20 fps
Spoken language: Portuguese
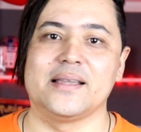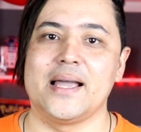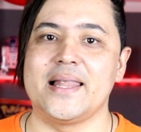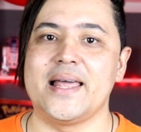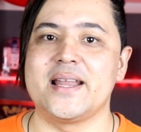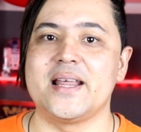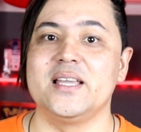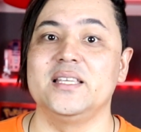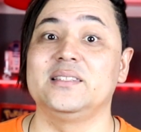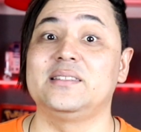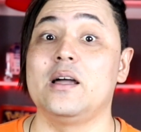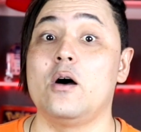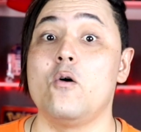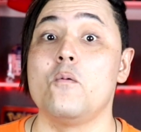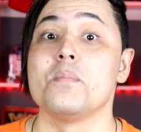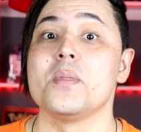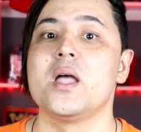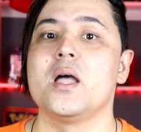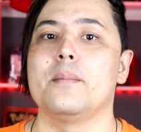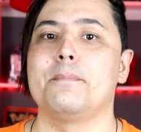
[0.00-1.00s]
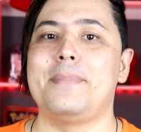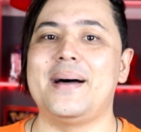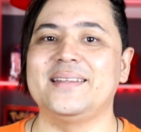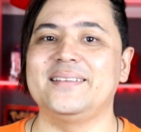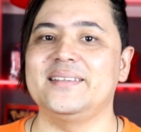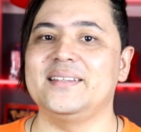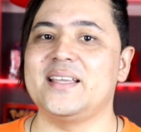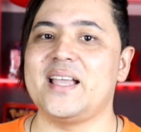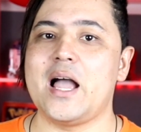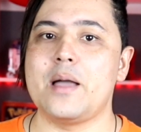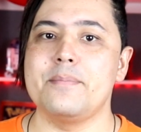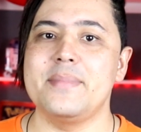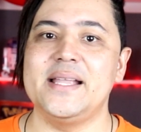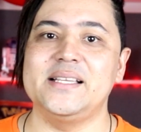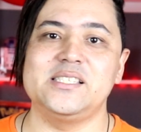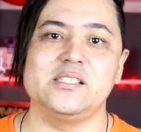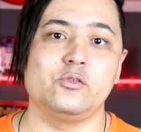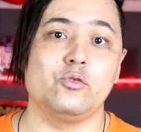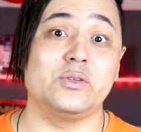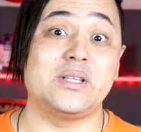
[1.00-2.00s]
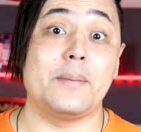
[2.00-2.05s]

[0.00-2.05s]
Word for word: galera. Então, basicamente, eles vão